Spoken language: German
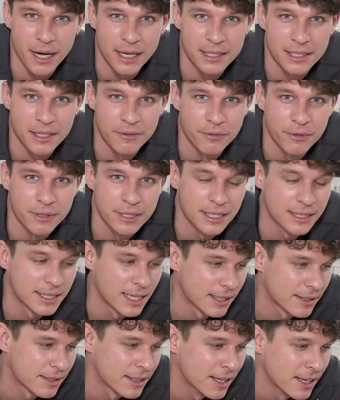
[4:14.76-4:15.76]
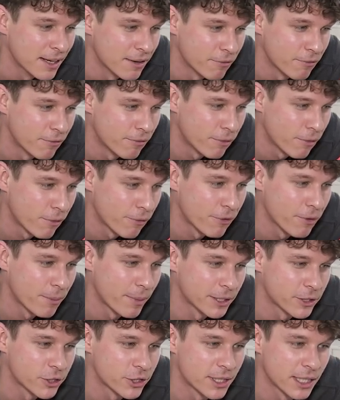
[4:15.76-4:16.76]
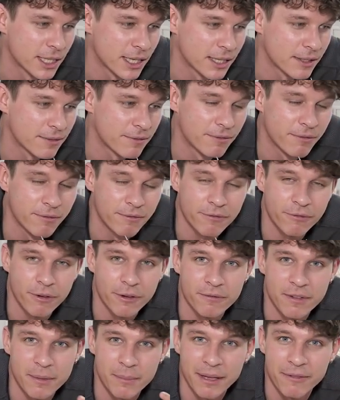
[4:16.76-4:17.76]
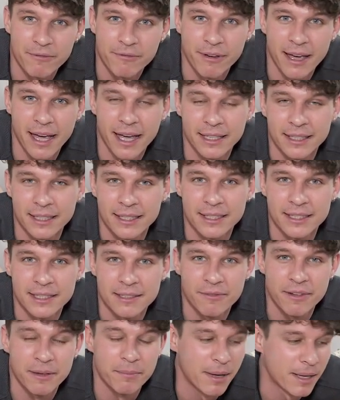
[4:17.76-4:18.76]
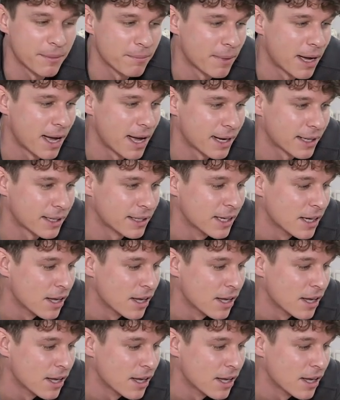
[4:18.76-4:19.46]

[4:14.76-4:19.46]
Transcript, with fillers: alles gefüttert hat, wofür man steht, von wem man Fan ist, wen man mag.